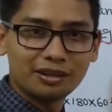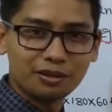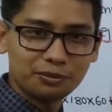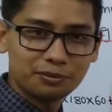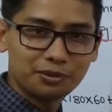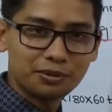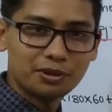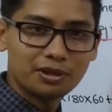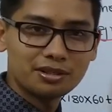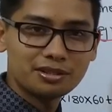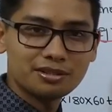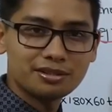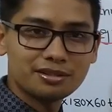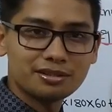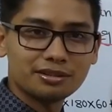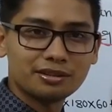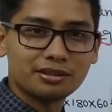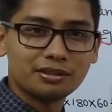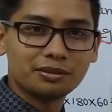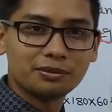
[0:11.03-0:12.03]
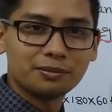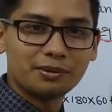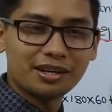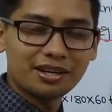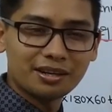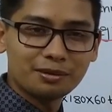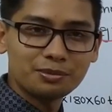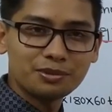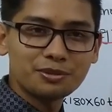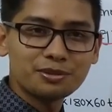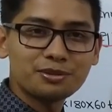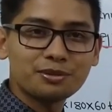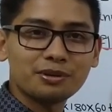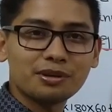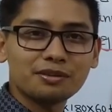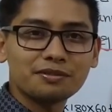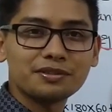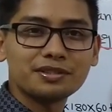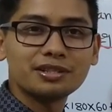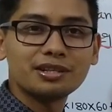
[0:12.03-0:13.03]
হ্যালো ভিউয়ার্স ওয়েলকাম টু
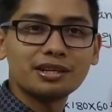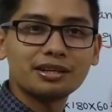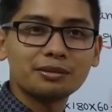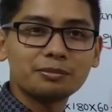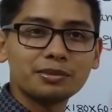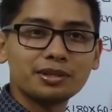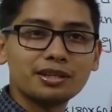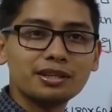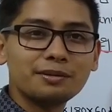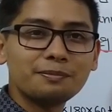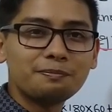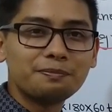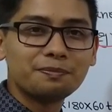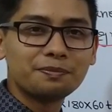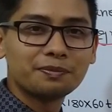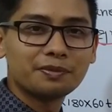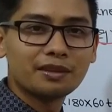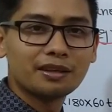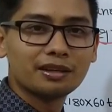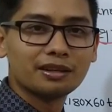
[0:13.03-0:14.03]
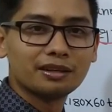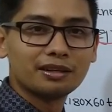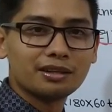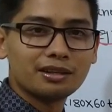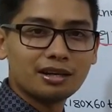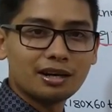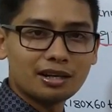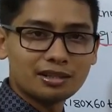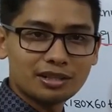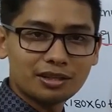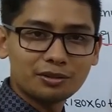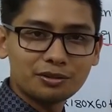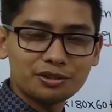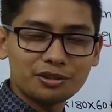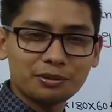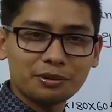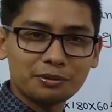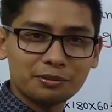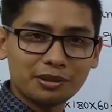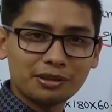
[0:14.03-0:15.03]
স্কুল অফ ইঞ্জিনিয়ারিং বিডি আশা করি
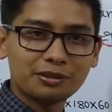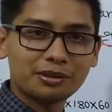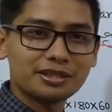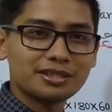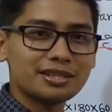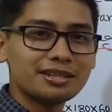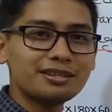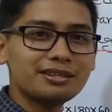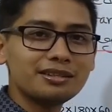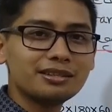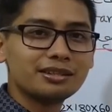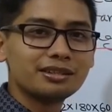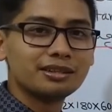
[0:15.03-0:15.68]
সবাই ভালো আছেন